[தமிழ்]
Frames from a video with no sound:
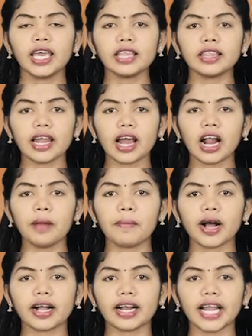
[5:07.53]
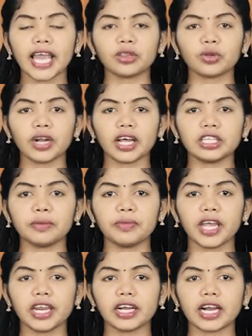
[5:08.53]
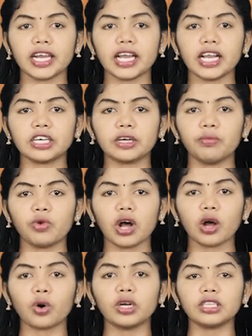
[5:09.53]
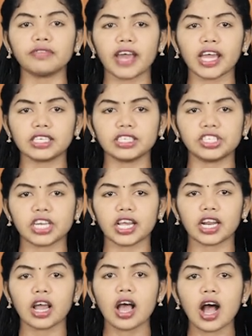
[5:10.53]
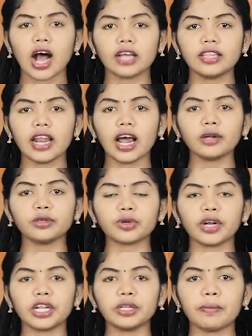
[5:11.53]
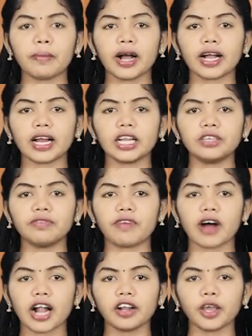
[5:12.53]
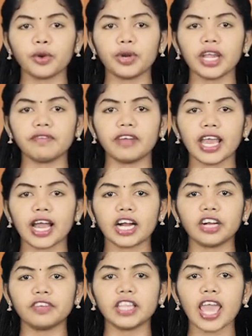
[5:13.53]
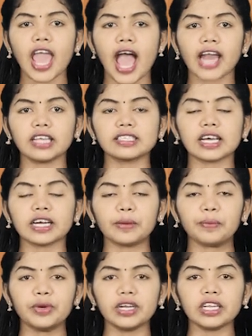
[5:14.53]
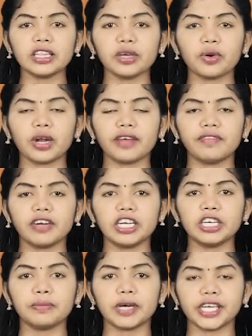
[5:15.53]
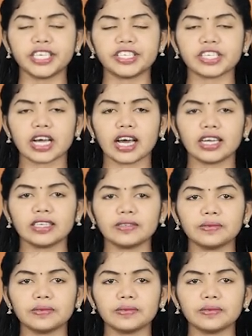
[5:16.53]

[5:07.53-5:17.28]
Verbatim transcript: இதனால் மக்களே தொடர்ந்தும் நெருக்கடிகளுக்கு முகம் கொடுத்து வருகின்றனர் அதனால் தொடர்ந்தும் மக்களது வாழ்க்கையுடன் விளையாடுவதை அரசாங்கம் நிறுத்திக் கொள்ள வேண்டும் என்றார்